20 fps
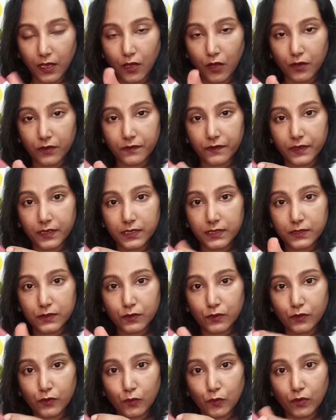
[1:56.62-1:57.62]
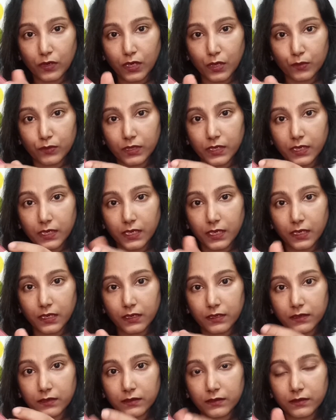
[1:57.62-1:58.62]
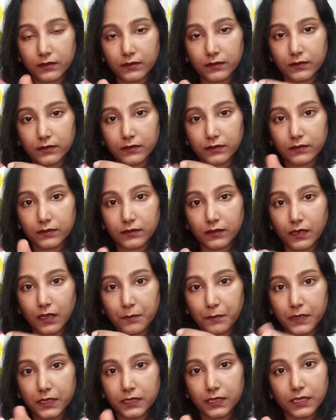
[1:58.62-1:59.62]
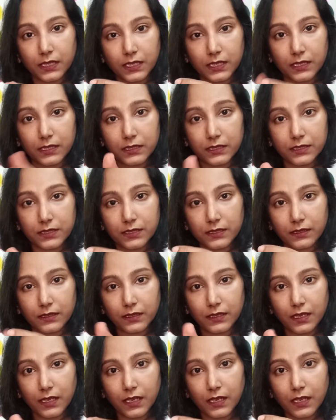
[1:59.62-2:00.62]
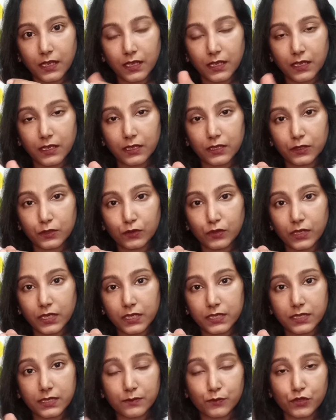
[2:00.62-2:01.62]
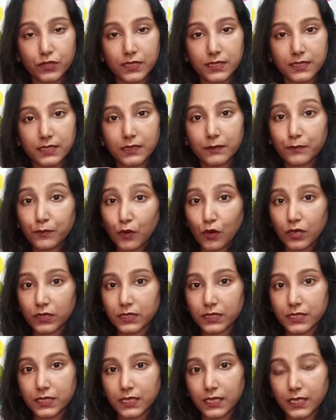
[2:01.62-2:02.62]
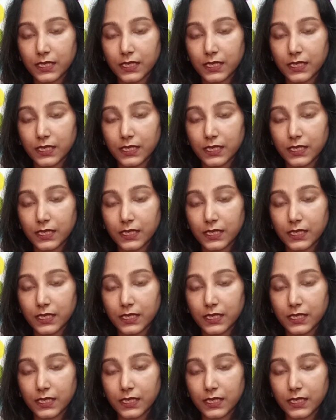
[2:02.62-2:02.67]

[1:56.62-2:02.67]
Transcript: और फिर इसको रोल डाउन करके आप अंदर कर दीजिए तो ये चीज़ मुझे इसकी बहुत अच्छी